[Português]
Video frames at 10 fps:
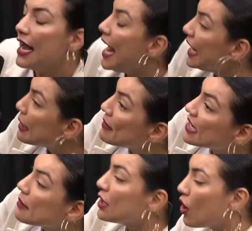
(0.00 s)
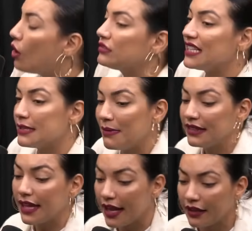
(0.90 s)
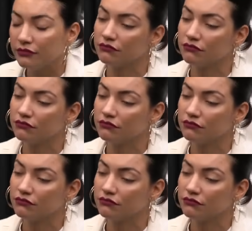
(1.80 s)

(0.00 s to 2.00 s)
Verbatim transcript: Hein, amiga, me conta, SBT.